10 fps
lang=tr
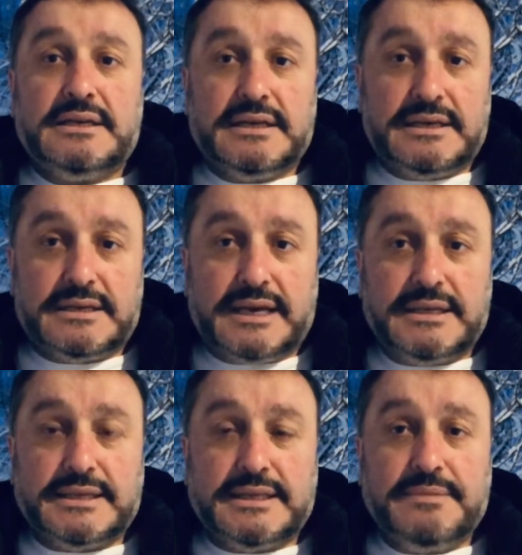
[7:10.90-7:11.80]
e,
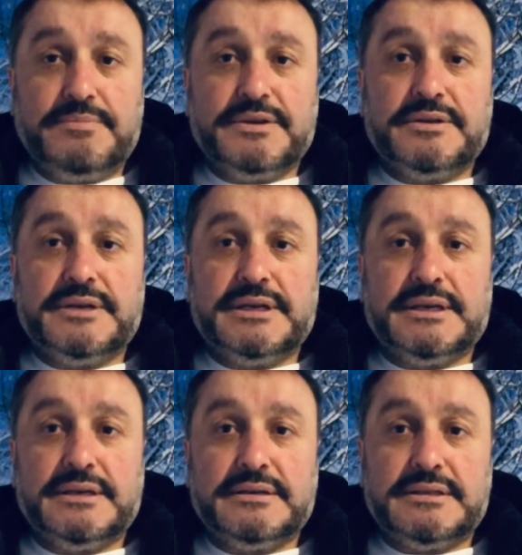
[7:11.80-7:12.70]
razı edip
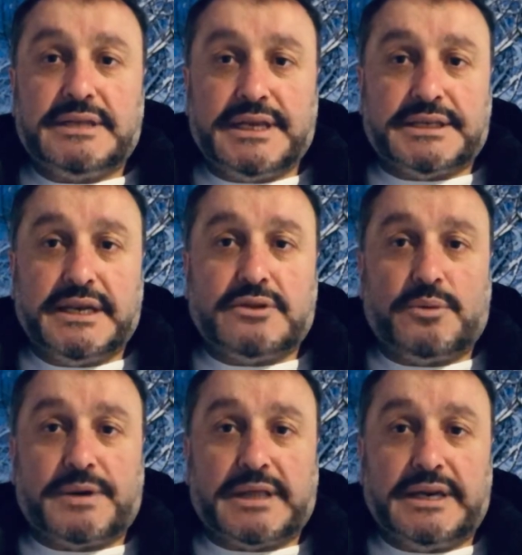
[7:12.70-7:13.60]
e, keşke
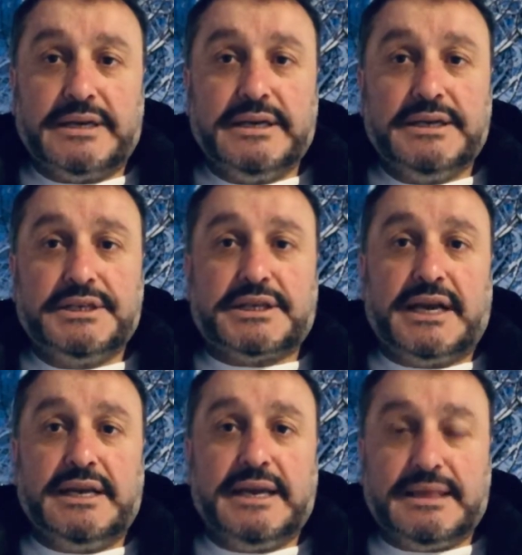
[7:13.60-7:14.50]
topraklarını
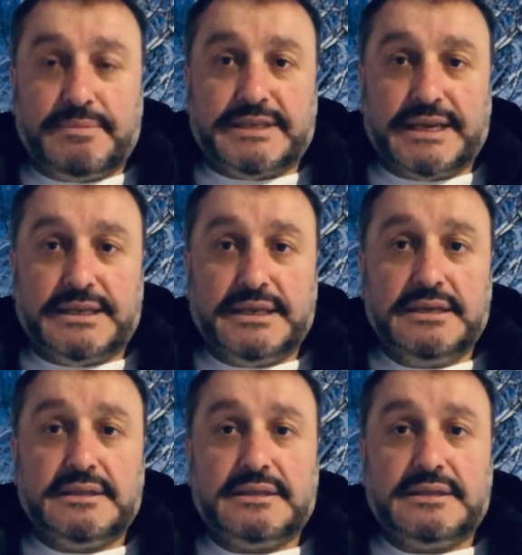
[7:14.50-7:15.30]
işgal etmeseydi.